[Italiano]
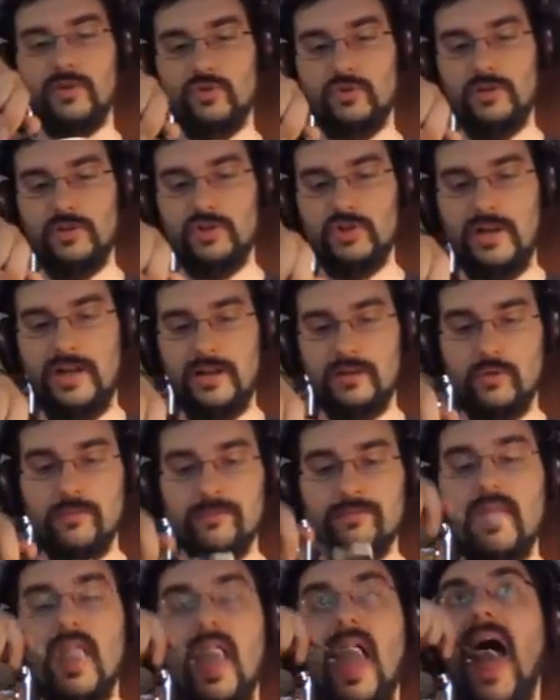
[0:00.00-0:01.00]
mangio del
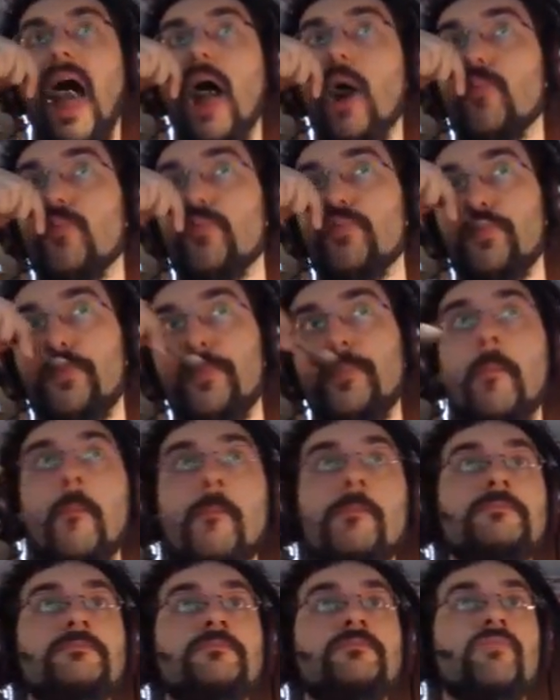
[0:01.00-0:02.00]
gelato, Au.
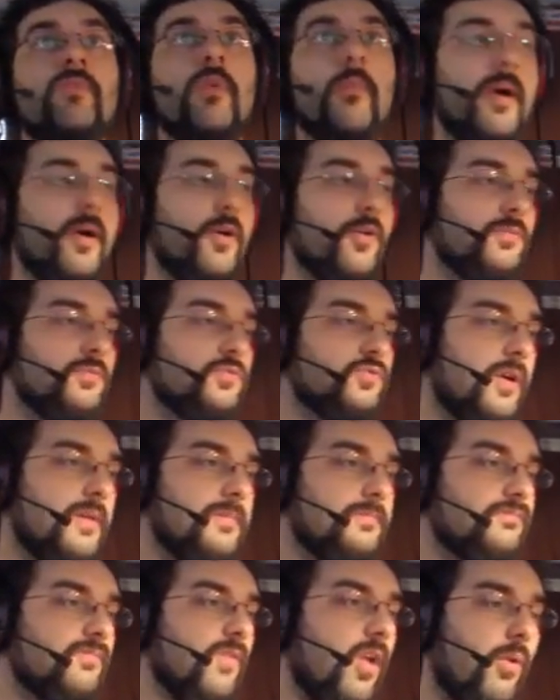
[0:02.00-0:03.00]
ma
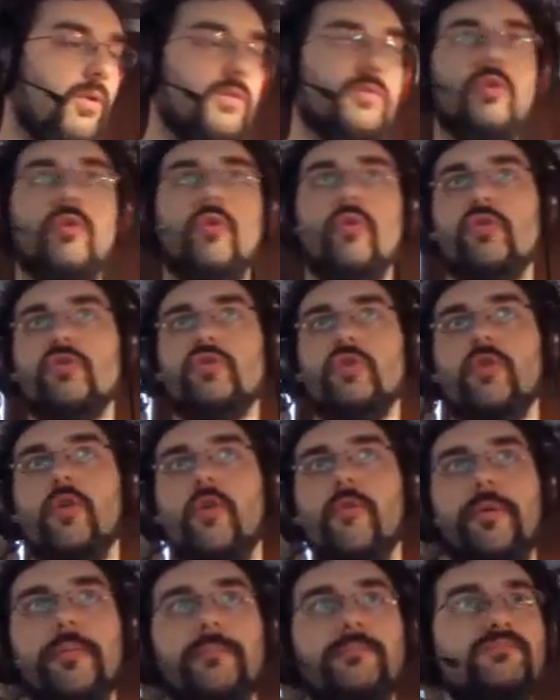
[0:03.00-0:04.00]
comunque a
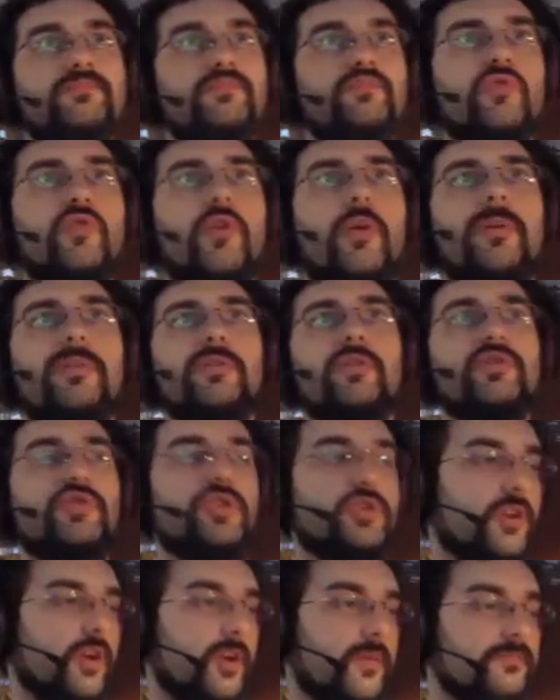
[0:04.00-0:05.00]
4,19€, chiamato il
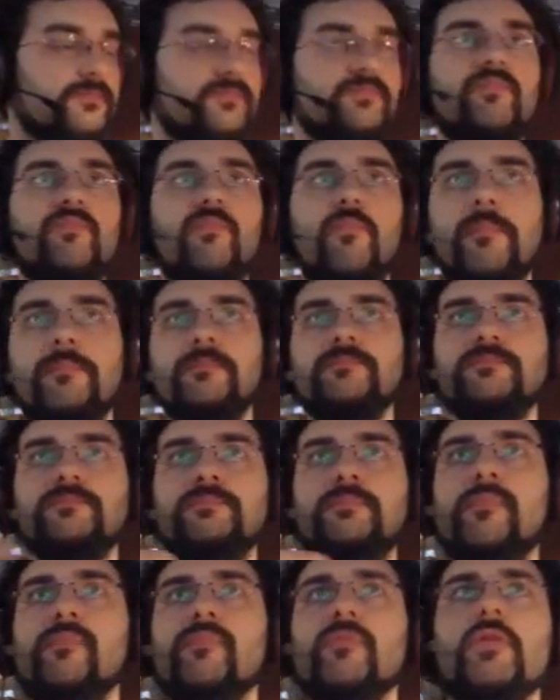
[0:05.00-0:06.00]
genere,
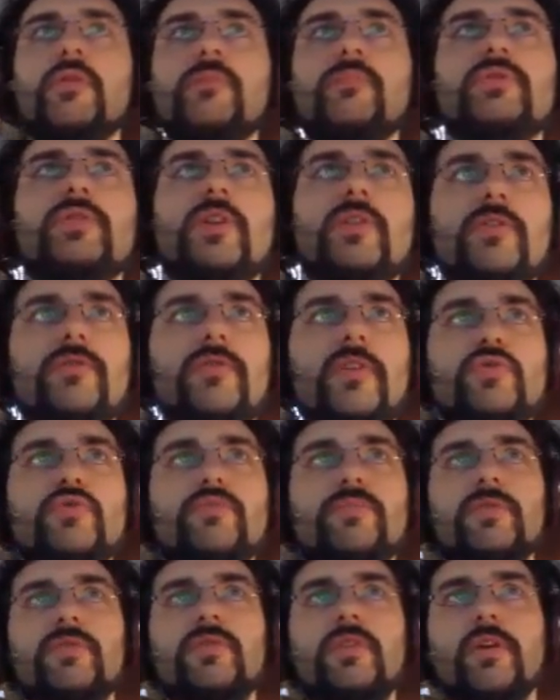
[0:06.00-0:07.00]
potreste farci
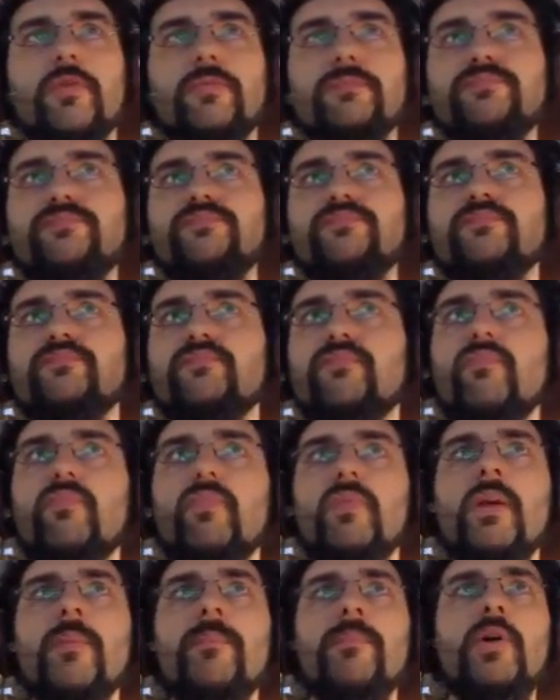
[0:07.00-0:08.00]
un pensiero.
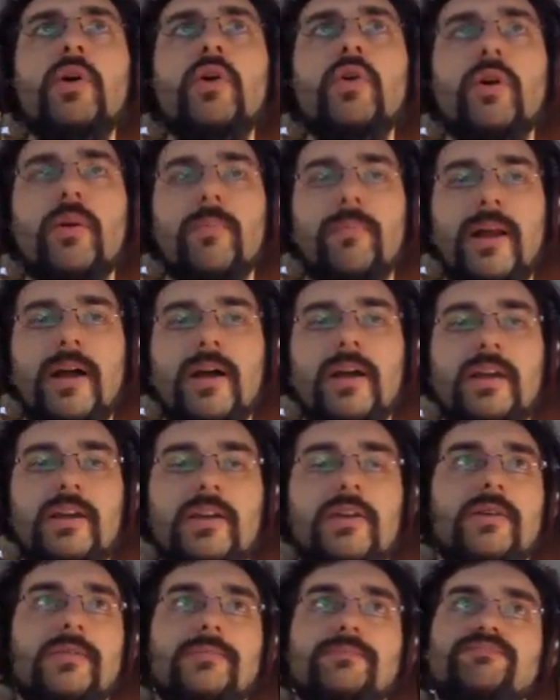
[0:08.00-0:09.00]
Plug, plug
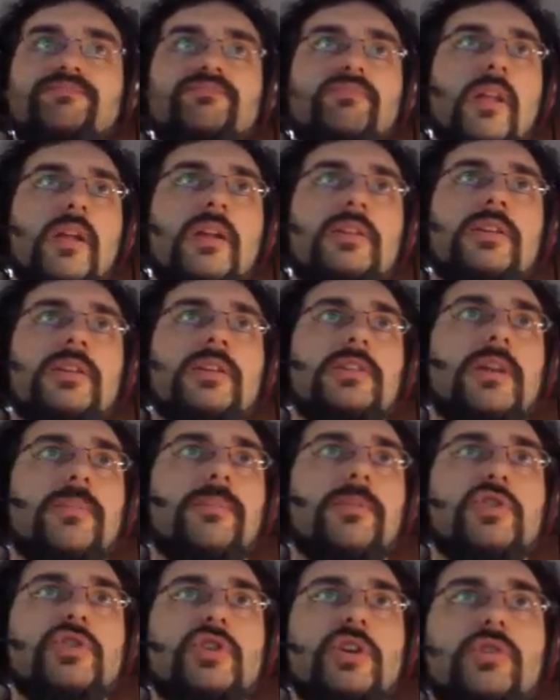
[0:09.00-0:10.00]
Inc al
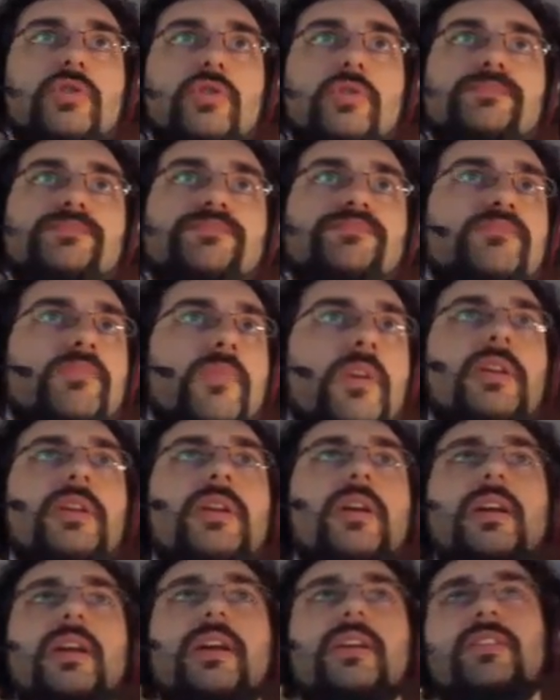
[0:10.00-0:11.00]
33% in
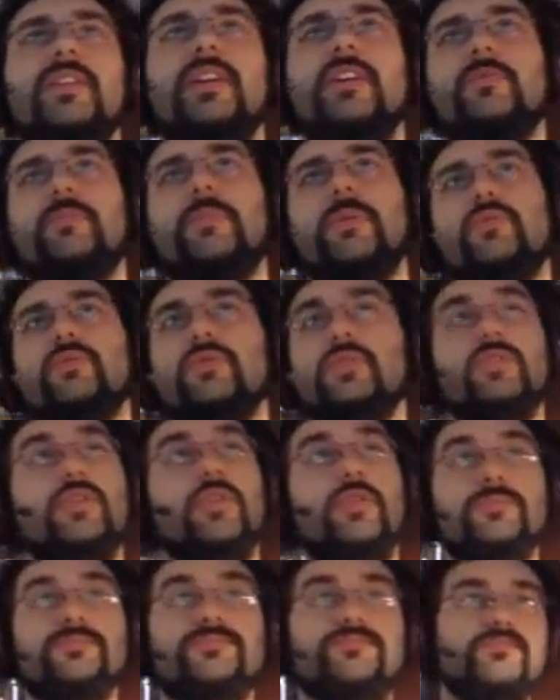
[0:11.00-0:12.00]
early access per un
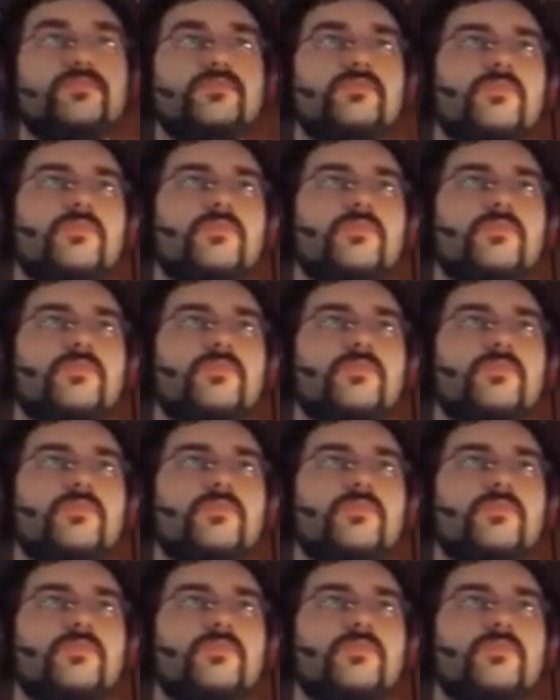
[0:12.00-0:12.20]
titolo